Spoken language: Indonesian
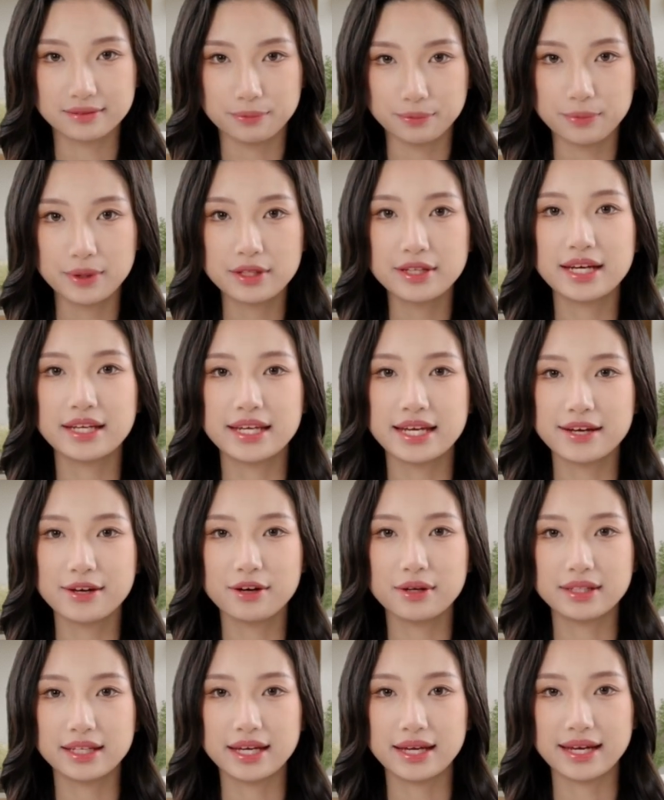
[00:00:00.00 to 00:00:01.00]
menjadi
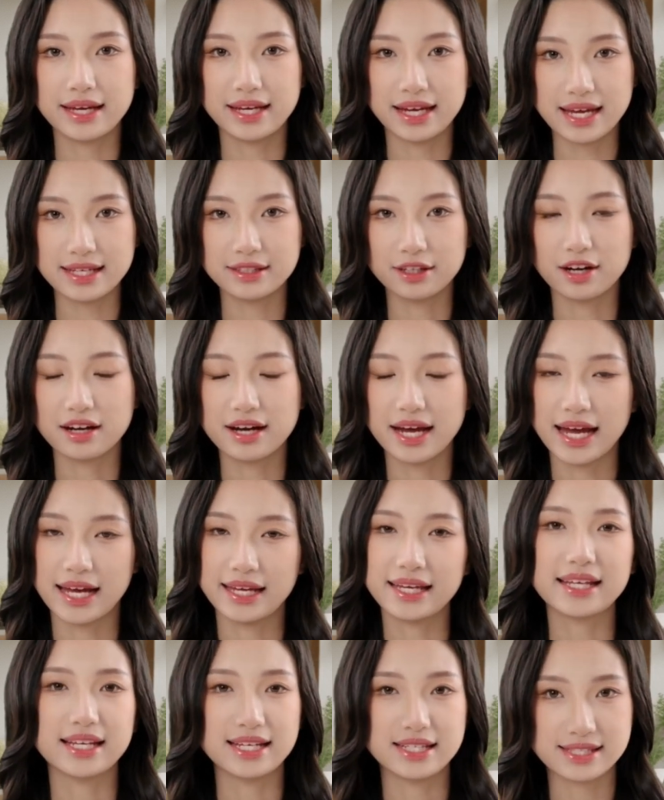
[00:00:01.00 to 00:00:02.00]
konten kreator
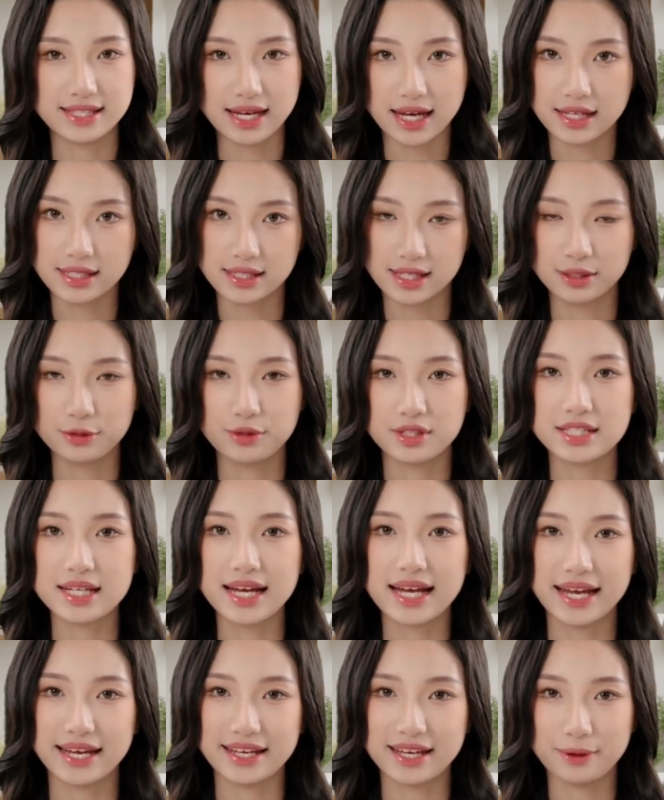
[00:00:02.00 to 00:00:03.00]
adalah salah satu
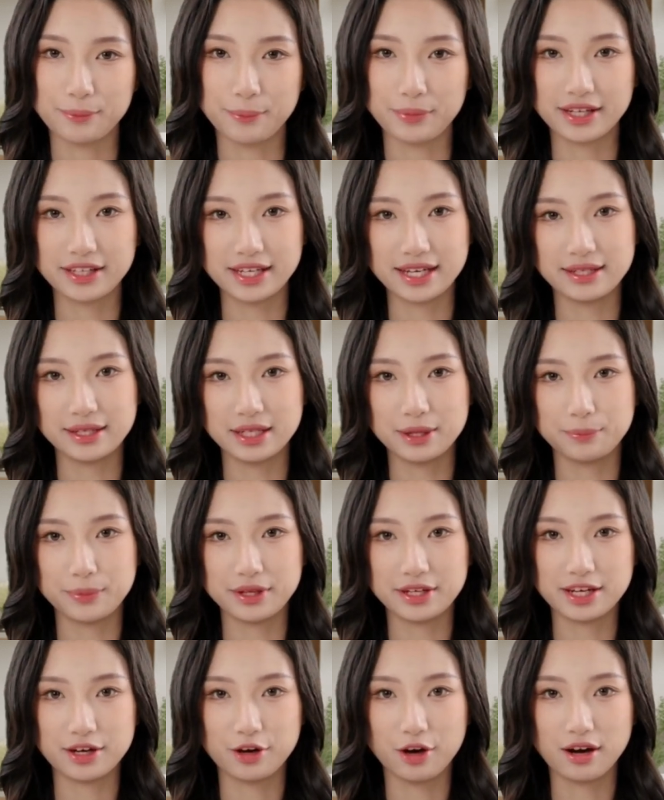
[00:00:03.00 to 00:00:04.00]
cara yang banyak
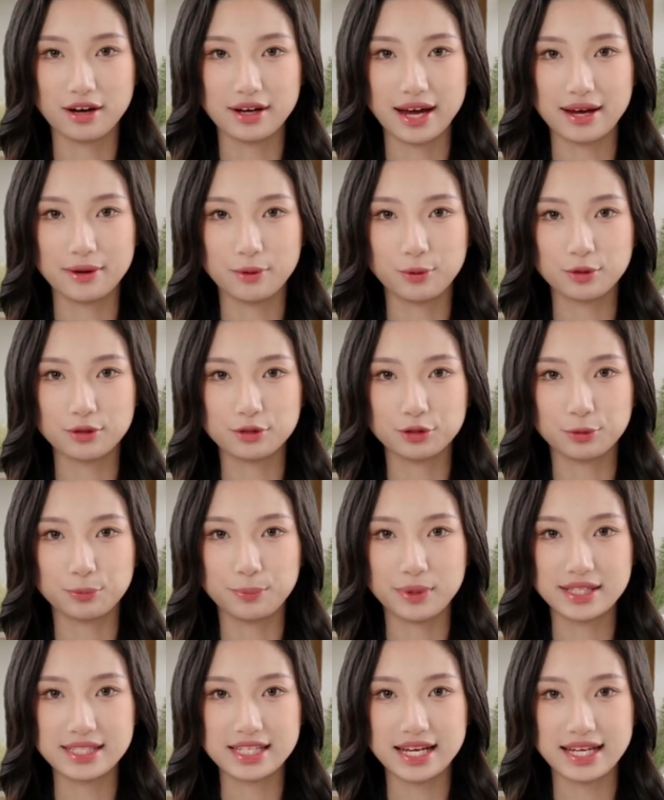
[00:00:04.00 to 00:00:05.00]
dipilih orang untuk
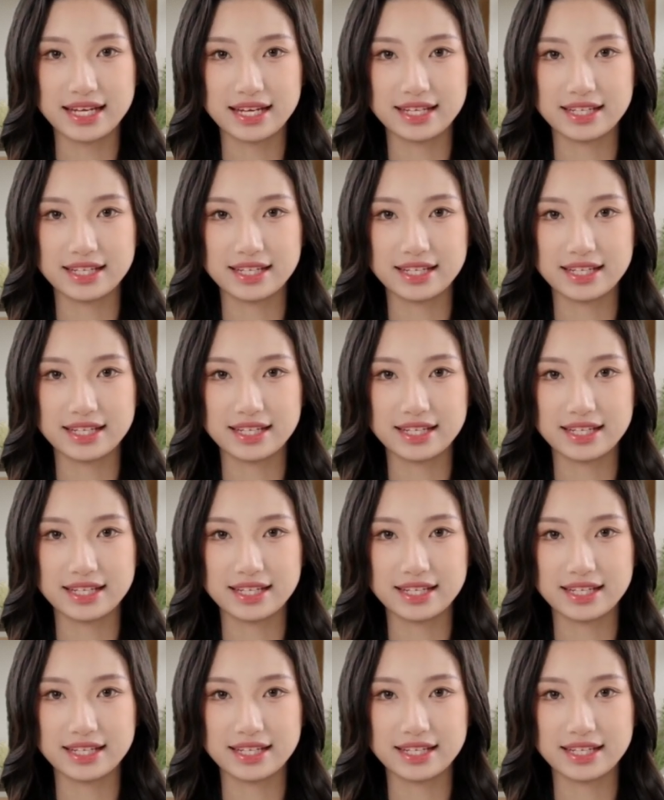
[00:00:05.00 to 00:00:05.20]
mencari